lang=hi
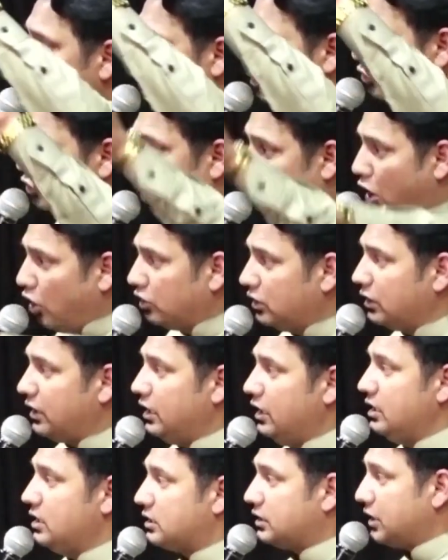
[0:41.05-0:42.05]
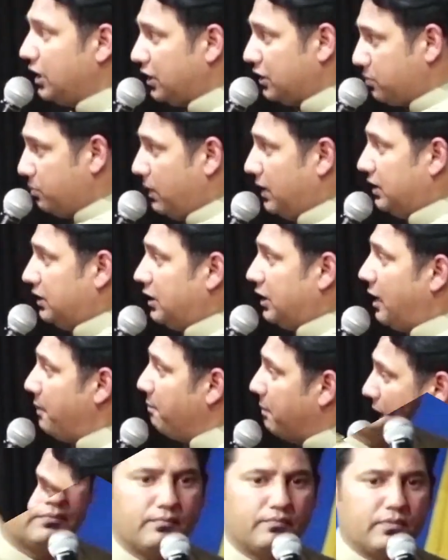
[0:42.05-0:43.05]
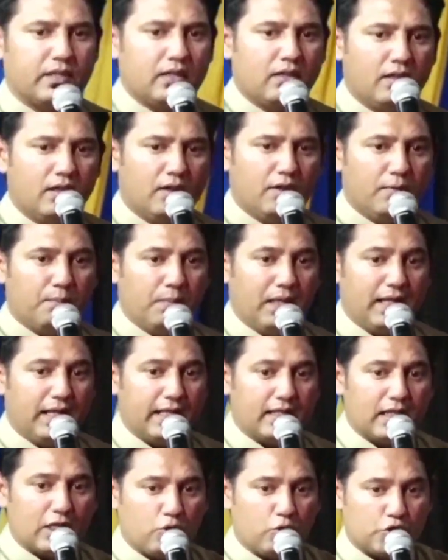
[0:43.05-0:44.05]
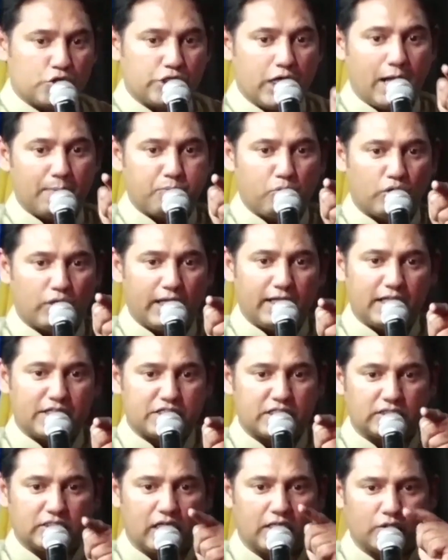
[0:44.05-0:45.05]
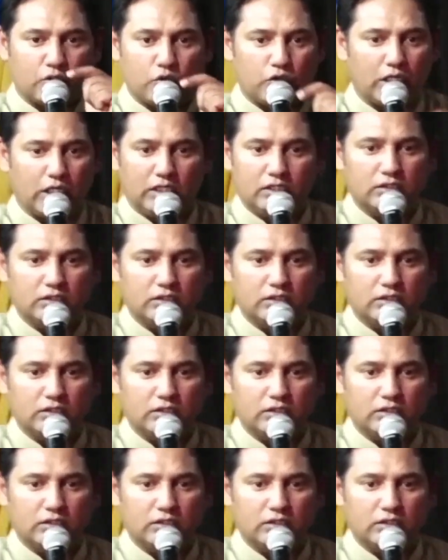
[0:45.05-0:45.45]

दौद की स्टेटमेंट है बाइबल मैंने कहा खुश आपको रहना है शैतान को नहीं